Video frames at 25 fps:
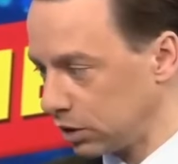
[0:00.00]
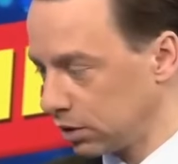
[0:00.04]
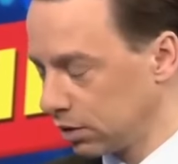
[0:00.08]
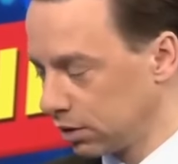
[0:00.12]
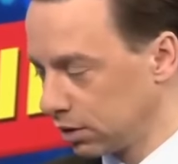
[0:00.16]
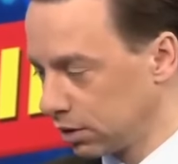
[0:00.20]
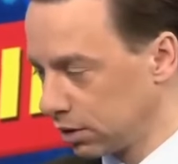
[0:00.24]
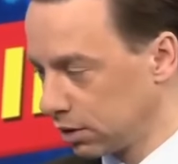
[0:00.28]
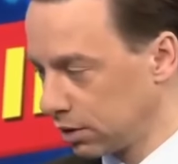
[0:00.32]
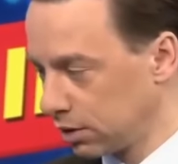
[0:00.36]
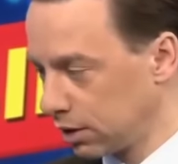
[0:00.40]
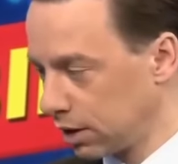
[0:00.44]

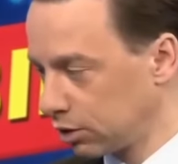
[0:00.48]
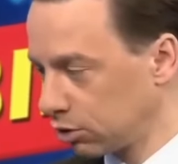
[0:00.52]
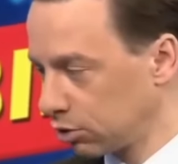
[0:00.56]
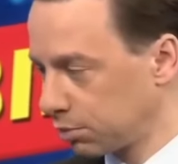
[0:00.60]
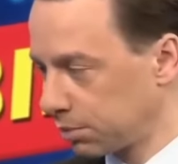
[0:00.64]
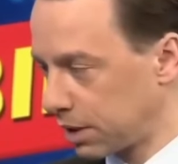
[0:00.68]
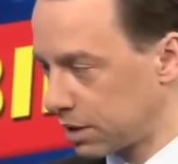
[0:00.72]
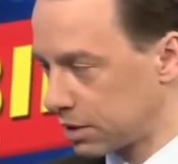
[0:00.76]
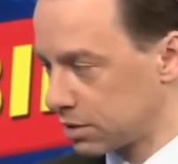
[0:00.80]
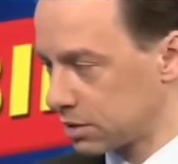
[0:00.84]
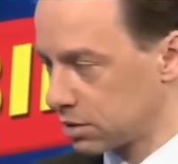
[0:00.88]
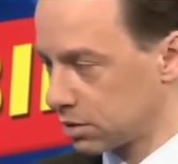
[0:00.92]
E,
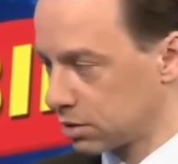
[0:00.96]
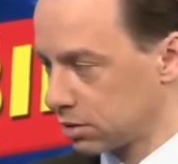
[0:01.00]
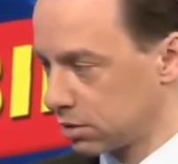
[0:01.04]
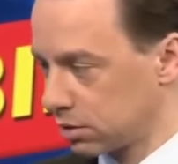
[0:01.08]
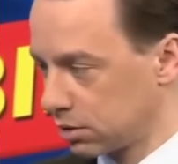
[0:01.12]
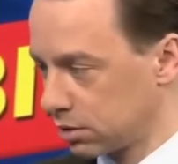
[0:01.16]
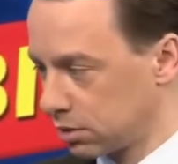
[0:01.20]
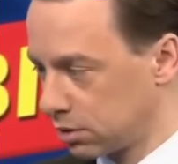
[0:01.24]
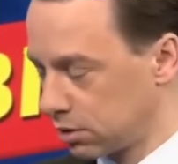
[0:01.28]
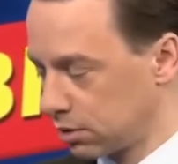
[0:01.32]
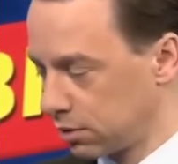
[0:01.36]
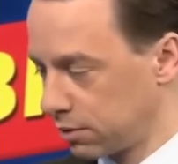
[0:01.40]
natomiast
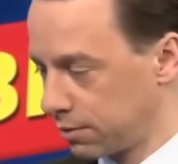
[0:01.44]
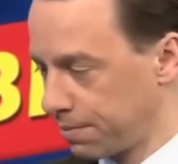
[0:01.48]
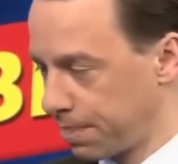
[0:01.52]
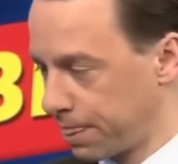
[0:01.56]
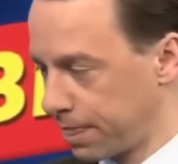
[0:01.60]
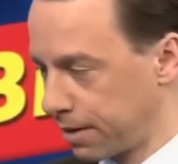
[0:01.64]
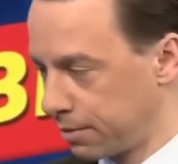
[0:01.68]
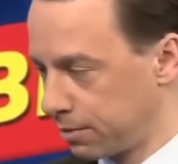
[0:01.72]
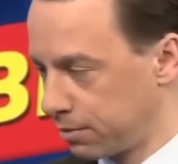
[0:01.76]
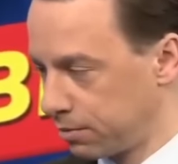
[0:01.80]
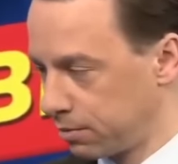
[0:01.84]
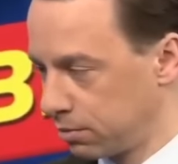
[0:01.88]

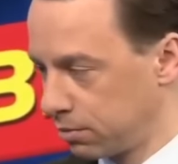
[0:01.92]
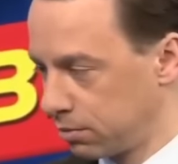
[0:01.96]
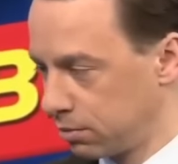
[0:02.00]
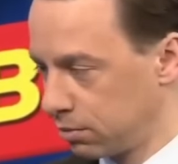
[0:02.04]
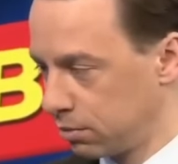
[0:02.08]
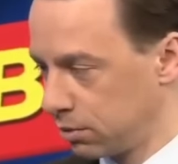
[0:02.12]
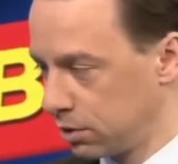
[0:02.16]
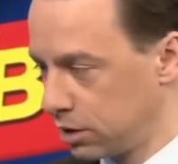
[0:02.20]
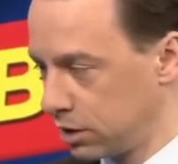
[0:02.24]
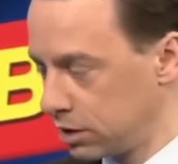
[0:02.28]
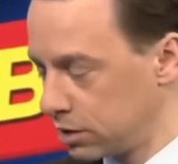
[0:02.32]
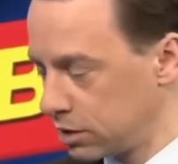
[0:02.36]
e,
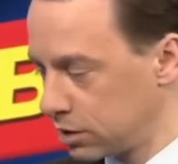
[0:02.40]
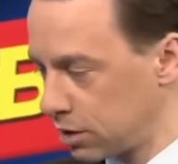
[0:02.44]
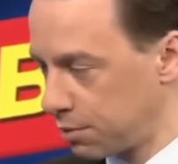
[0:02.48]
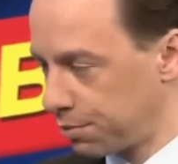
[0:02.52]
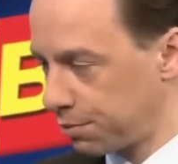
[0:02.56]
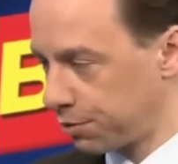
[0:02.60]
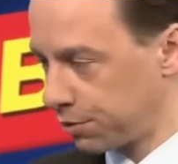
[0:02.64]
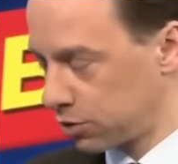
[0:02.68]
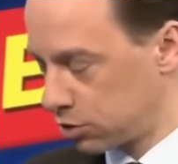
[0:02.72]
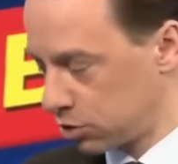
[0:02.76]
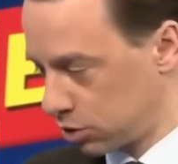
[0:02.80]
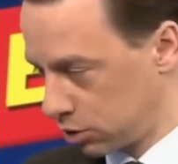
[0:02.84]
minister
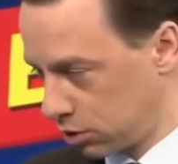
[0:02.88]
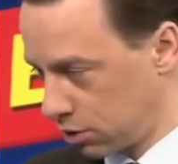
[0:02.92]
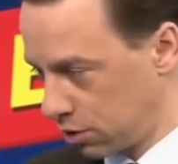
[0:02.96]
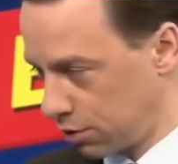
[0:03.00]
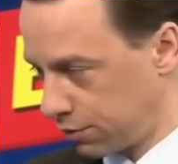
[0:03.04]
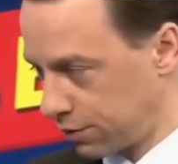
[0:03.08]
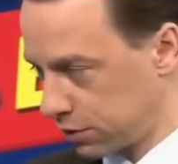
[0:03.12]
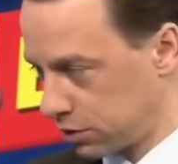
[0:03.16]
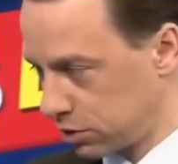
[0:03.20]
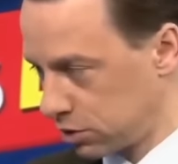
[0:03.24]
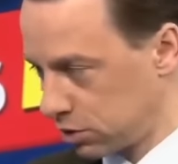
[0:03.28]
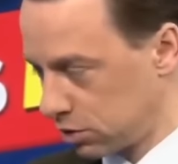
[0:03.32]
powinien się
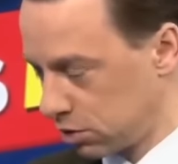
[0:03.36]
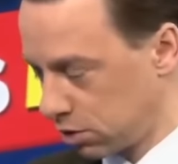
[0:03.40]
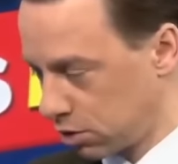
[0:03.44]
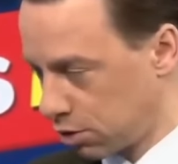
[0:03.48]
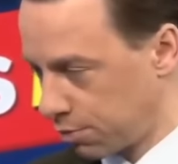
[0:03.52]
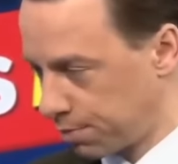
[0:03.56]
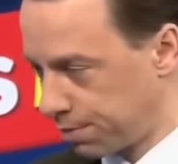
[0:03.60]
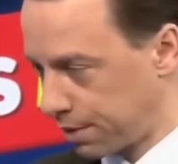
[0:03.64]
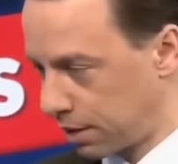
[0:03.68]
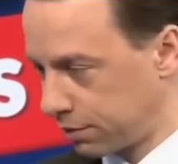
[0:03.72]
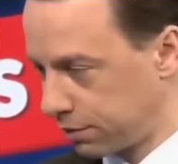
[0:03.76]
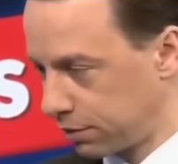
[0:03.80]
kierować nie
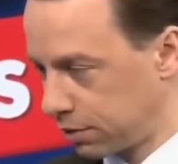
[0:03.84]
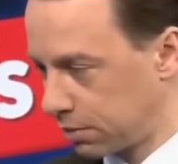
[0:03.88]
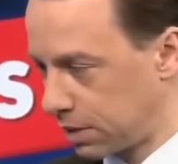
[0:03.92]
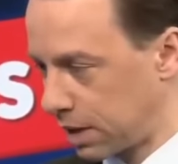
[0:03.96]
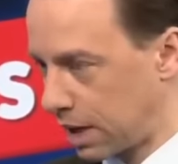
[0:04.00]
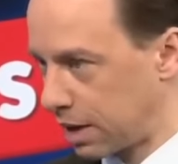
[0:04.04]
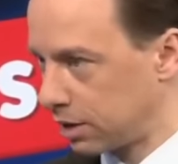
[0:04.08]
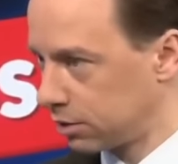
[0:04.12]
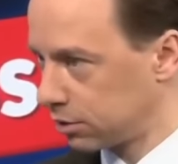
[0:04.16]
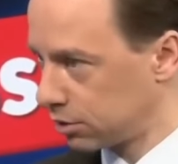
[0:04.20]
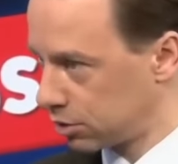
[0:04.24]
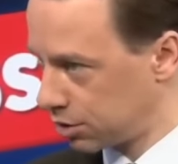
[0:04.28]
tylko prawem,
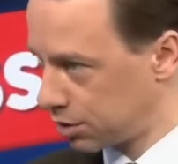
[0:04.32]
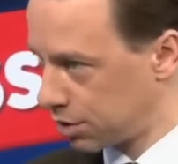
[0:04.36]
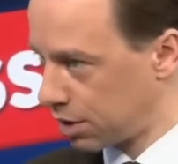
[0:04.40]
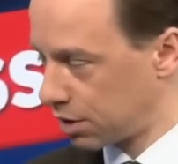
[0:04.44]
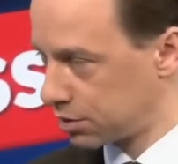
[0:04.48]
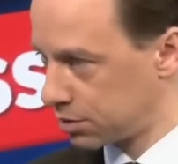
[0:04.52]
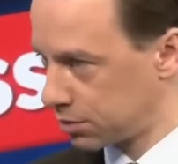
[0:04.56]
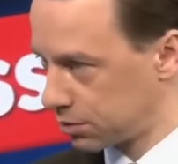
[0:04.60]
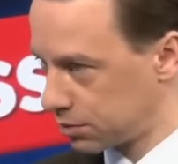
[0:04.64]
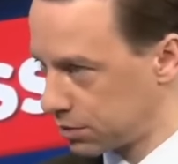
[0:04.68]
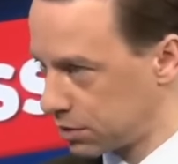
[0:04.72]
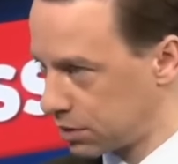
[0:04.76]
ale też
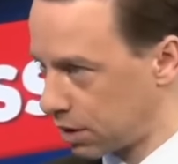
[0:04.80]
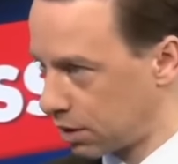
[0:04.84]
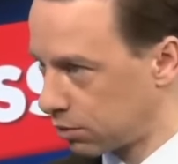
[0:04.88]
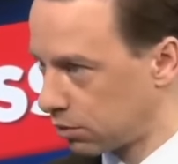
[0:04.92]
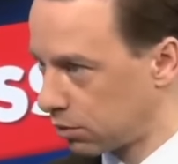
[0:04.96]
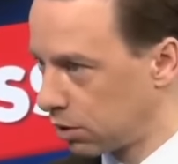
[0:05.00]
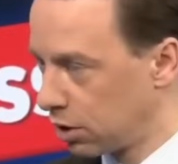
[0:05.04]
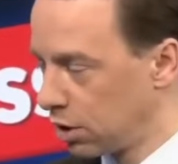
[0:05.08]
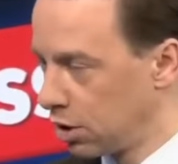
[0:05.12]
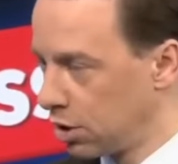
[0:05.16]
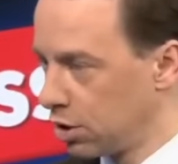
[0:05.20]
racją stanu.